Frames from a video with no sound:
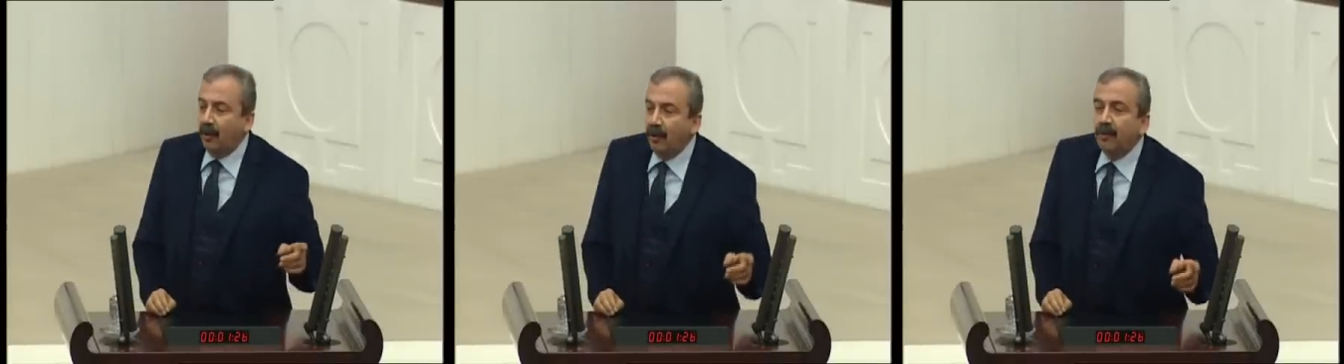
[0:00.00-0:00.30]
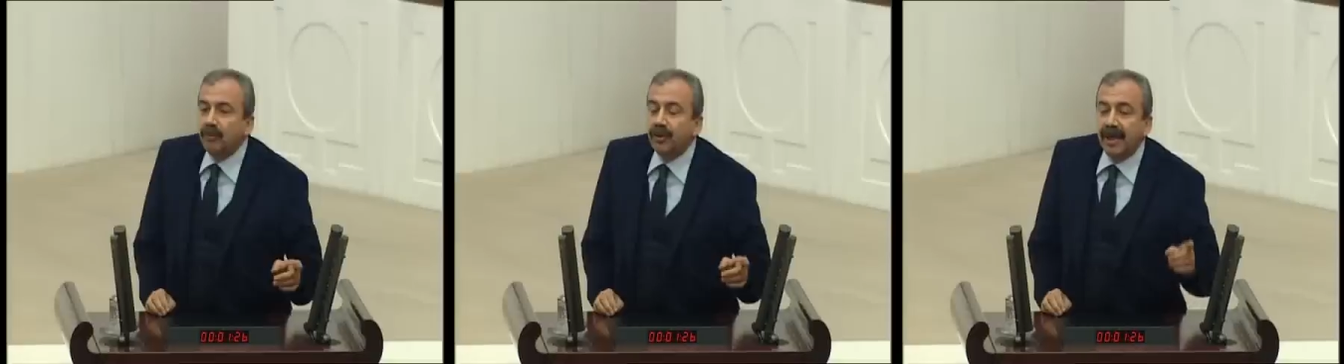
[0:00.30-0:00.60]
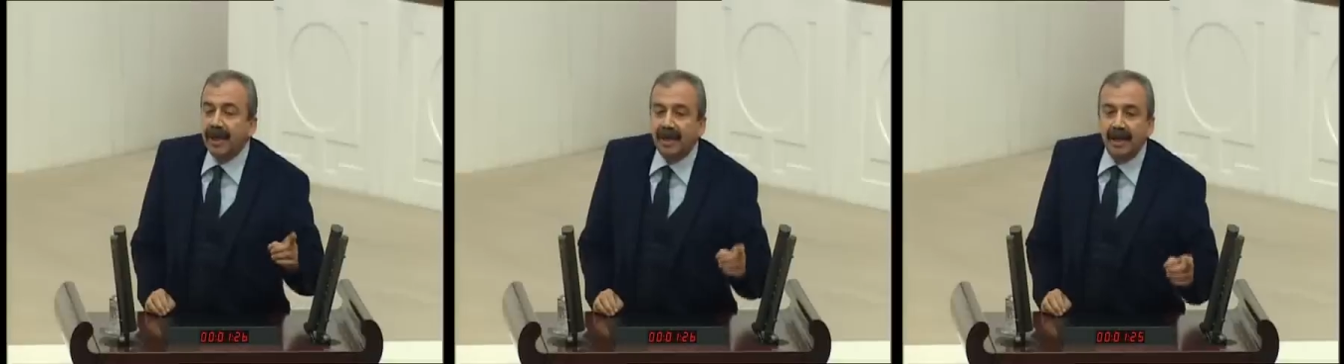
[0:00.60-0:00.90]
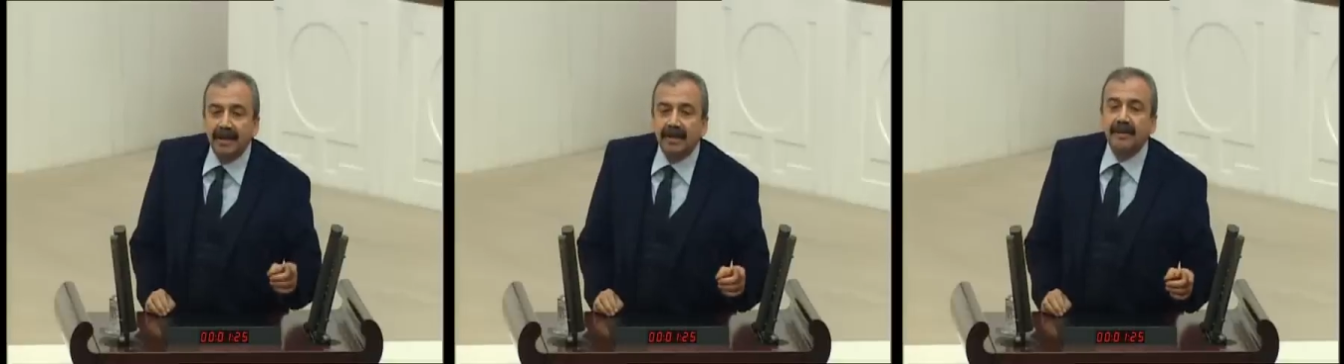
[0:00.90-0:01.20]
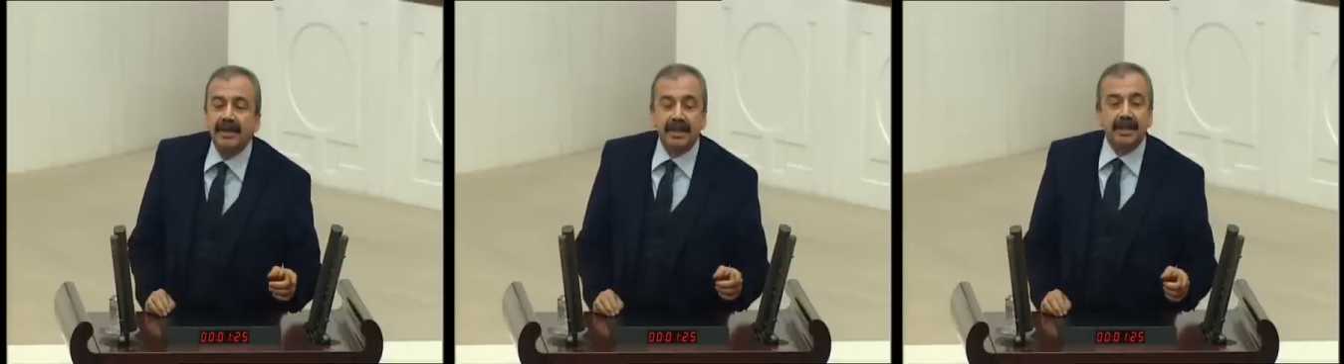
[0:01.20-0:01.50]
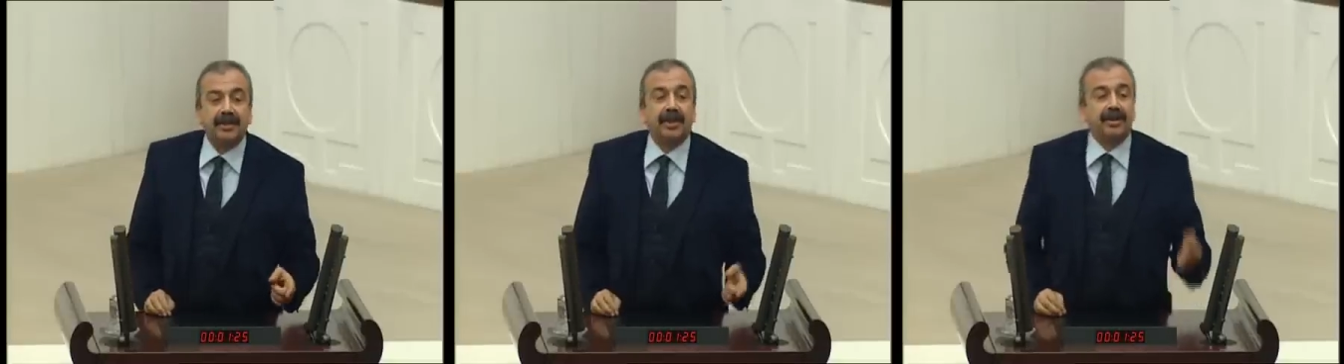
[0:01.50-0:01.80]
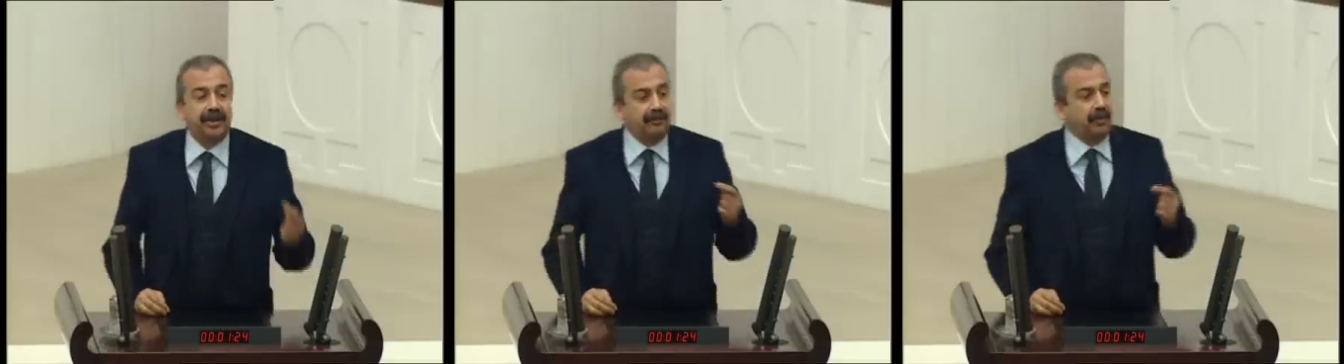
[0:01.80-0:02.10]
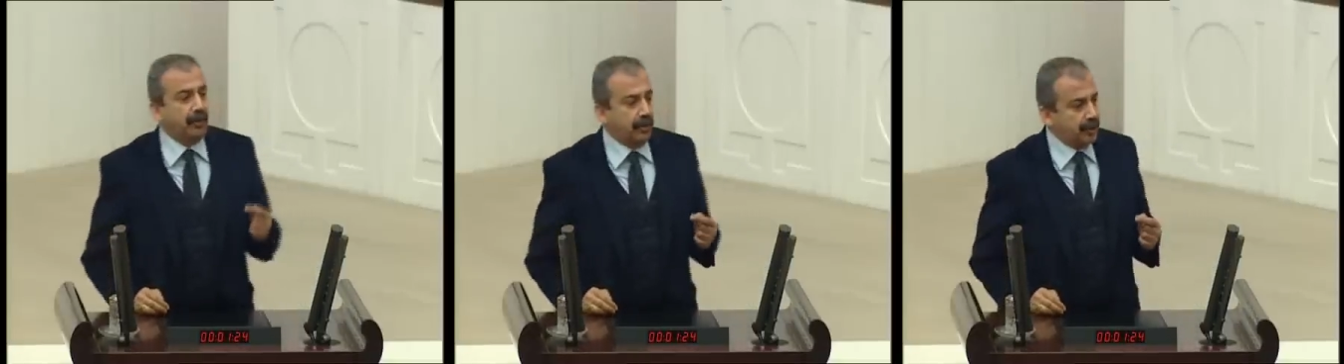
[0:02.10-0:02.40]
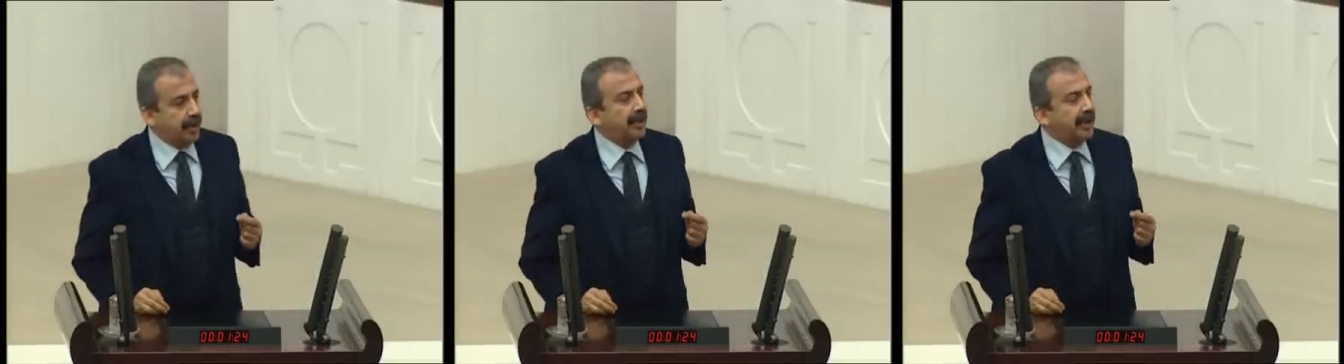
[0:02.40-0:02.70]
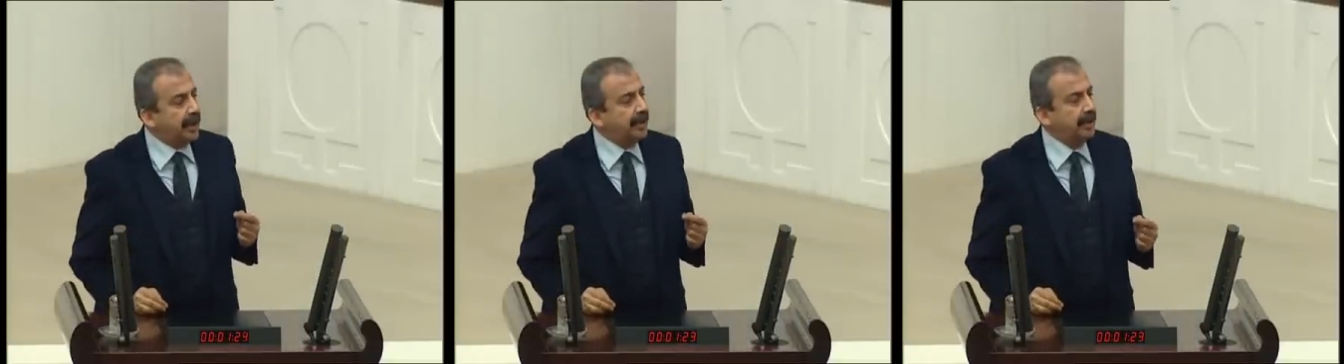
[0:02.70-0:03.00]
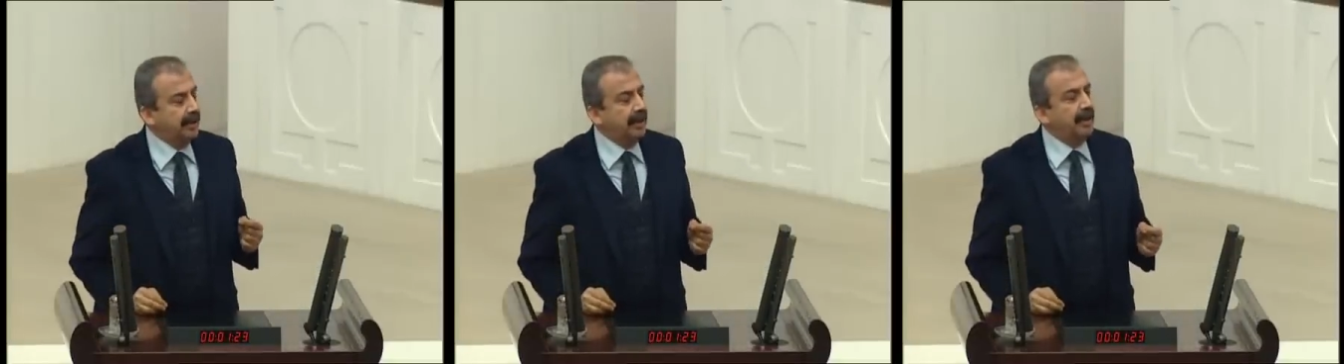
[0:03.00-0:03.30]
onun bu değerlendirmesini taşımıyor olsa gerek.